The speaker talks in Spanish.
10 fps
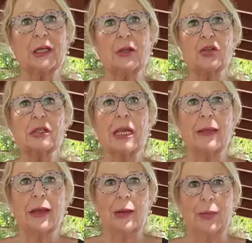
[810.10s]
hijitos,
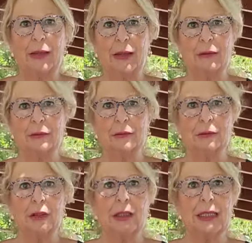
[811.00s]
la decapité.
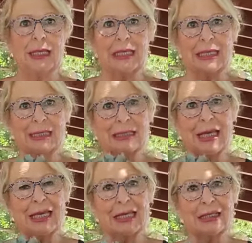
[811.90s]
Y
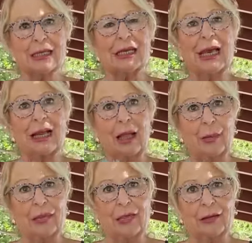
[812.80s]
esta es la
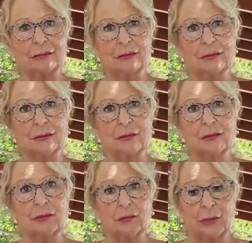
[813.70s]
cabeza,
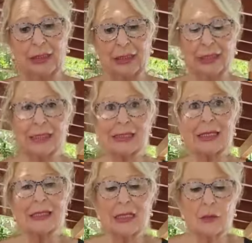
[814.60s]
¿vale?
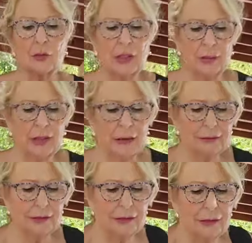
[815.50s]
Esta es la
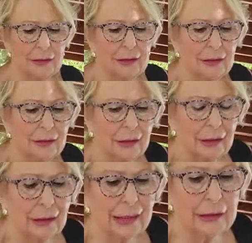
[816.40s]
culibra.
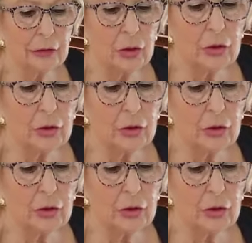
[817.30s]
El